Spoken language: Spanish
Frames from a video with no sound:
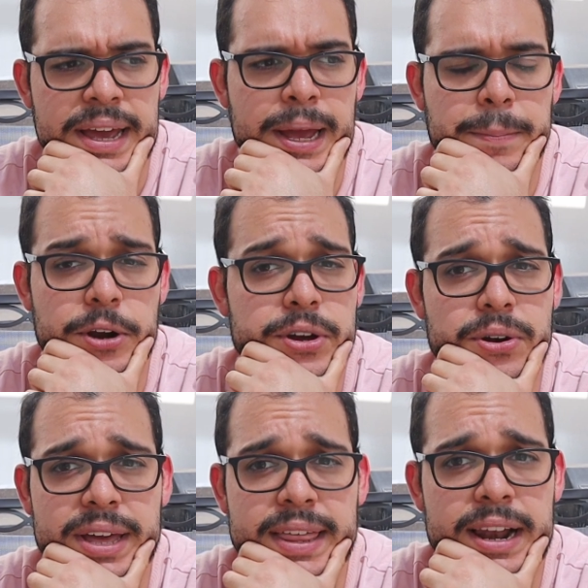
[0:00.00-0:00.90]
Eh, pero yo
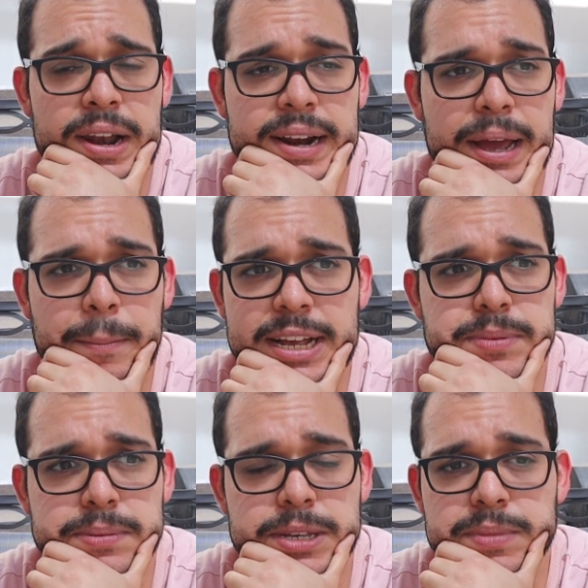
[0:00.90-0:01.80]
creo que del que más,
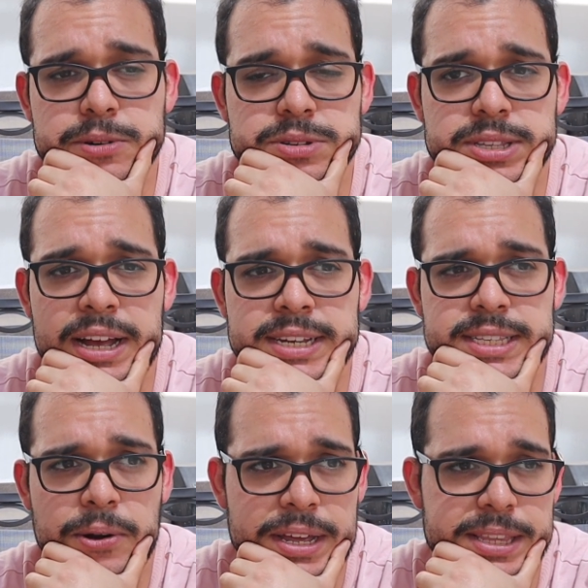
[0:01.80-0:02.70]
más, más me gusta
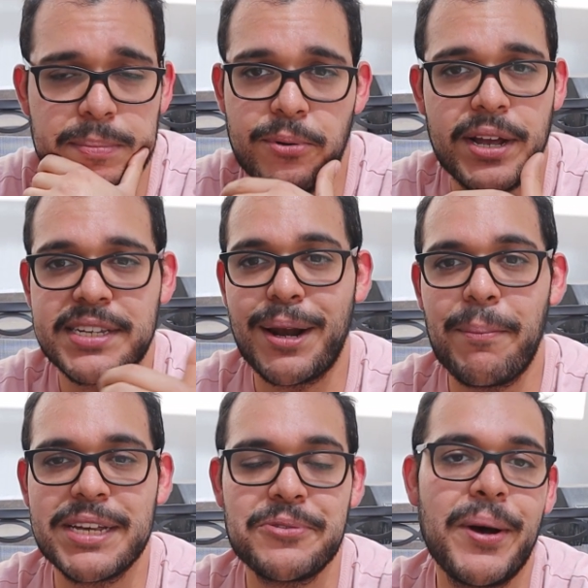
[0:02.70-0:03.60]
hasta ahorita, porque es el
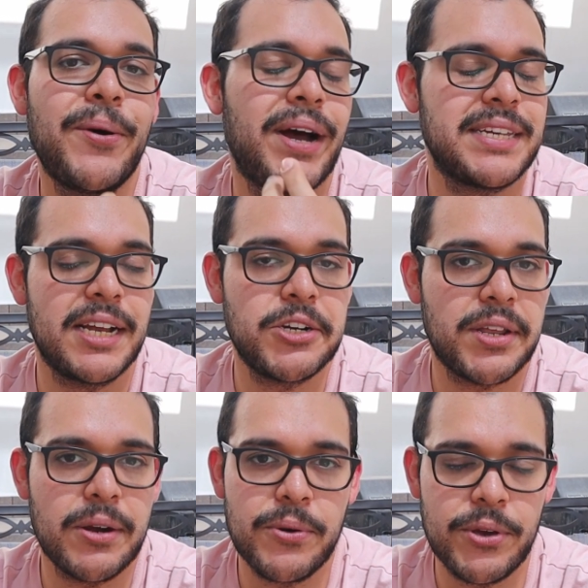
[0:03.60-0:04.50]
más nuevo, es el
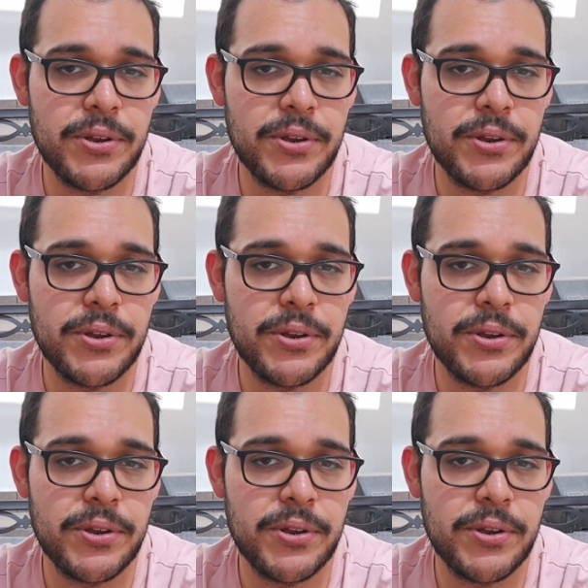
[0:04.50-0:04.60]
Jordan 1